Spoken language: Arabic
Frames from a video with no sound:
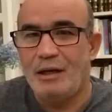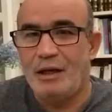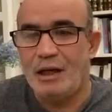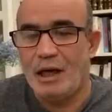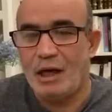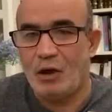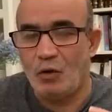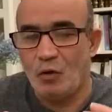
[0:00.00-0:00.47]

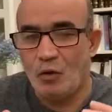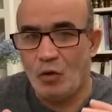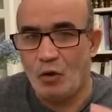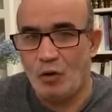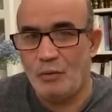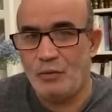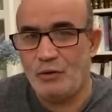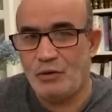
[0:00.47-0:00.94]
ياكلوا
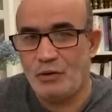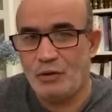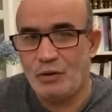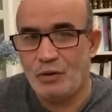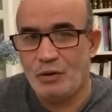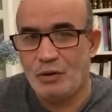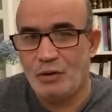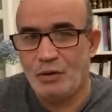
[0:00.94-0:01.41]

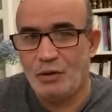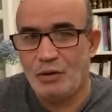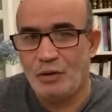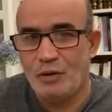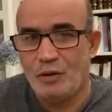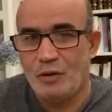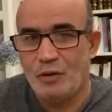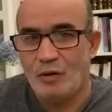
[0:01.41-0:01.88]
الخبز
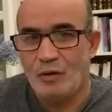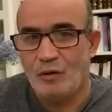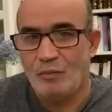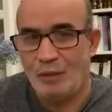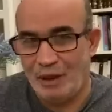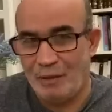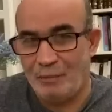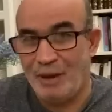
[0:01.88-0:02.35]

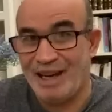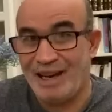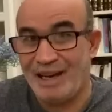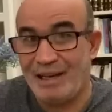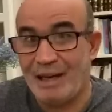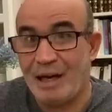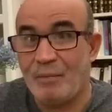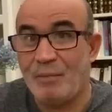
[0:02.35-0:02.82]

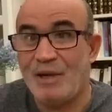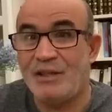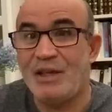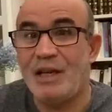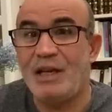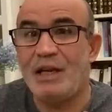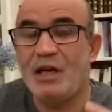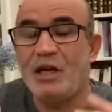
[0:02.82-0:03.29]
بعبارة أدق
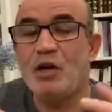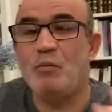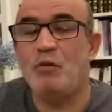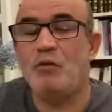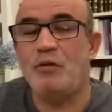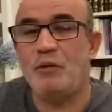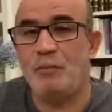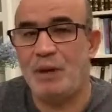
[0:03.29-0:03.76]
مازال
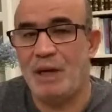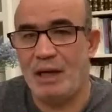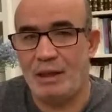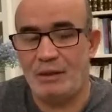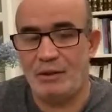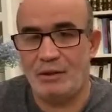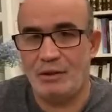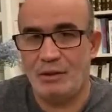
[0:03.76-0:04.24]
ينهبوا في
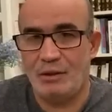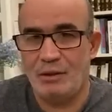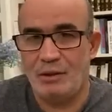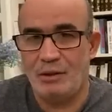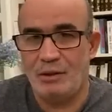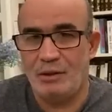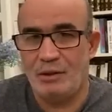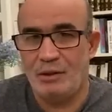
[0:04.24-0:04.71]
البلاد
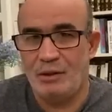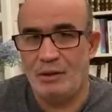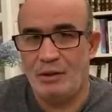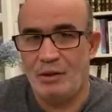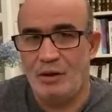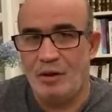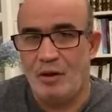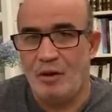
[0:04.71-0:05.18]

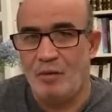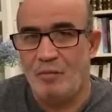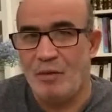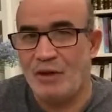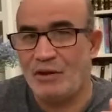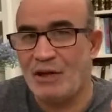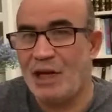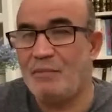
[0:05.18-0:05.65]

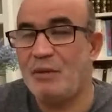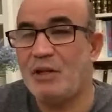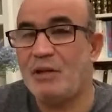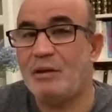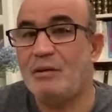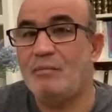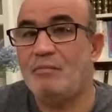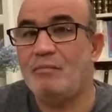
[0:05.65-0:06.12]

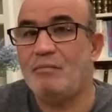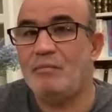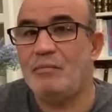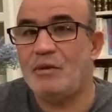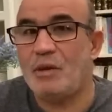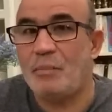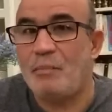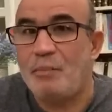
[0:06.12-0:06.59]
مازال
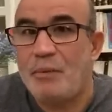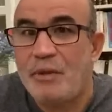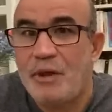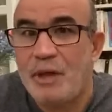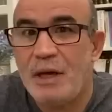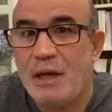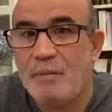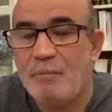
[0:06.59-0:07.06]

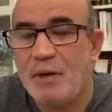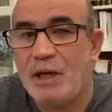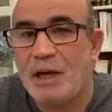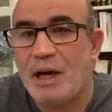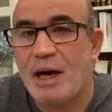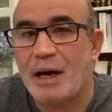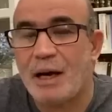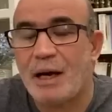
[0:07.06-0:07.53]
متشبكثين
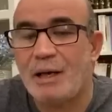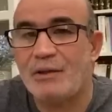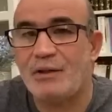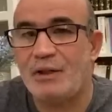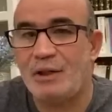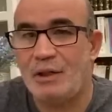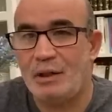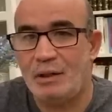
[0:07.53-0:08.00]

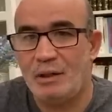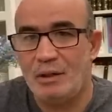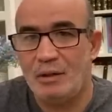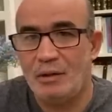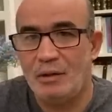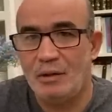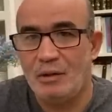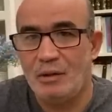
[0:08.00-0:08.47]
بالكراسي
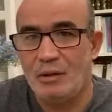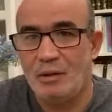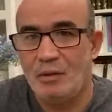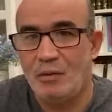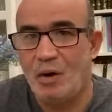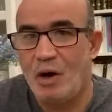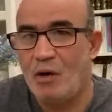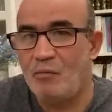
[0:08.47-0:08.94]

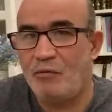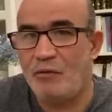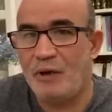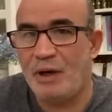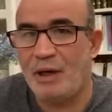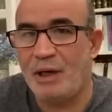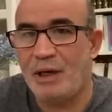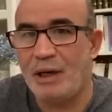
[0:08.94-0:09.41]
وهم
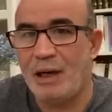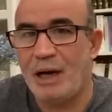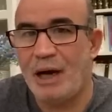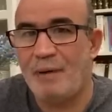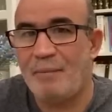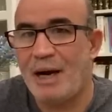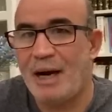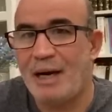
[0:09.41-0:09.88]
في
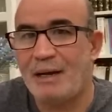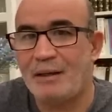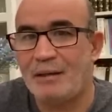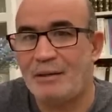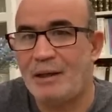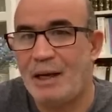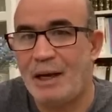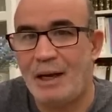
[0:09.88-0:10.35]

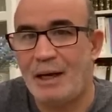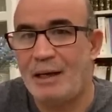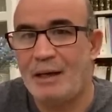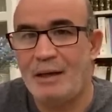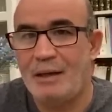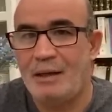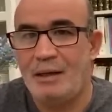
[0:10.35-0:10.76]
أعمار نتاع